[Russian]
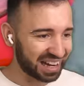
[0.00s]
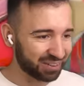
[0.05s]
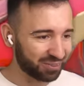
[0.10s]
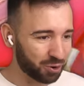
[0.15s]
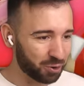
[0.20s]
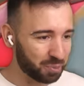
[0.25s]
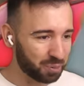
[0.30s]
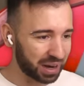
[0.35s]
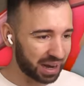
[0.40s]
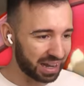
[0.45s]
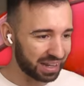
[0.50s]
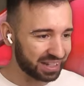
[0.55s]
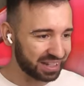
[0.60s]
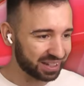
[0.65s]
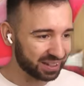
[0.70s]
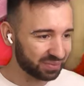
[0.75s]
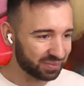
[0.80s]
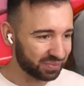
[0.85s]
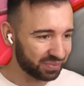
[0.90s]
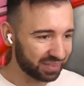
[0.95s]
его убрать?
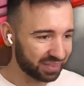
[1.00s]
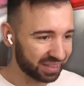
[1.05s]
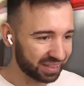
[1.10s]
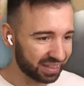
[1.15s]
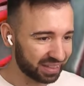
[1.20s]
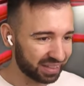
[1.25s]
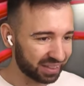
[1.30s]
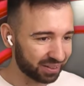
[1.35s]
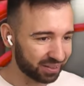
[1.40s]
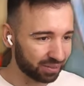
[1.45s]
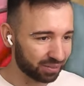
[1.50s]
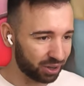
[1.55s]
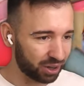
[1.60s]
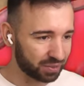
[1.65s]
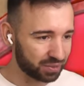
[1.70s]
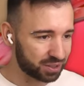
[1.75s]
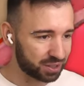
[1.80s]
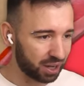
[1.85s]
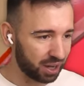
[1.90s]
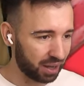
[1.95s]

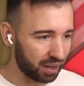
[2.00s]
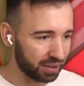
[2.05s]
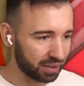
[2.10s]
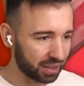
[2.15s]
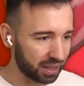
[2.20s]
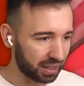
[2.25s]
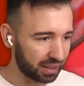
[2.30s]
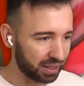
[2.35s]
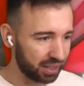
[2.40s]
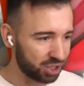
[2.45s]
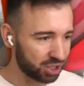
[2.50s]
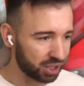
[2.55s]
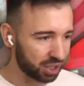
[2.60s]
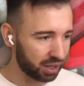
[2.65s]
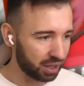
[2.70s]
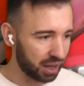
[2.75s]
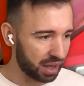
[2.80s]
Вот, все, отлично.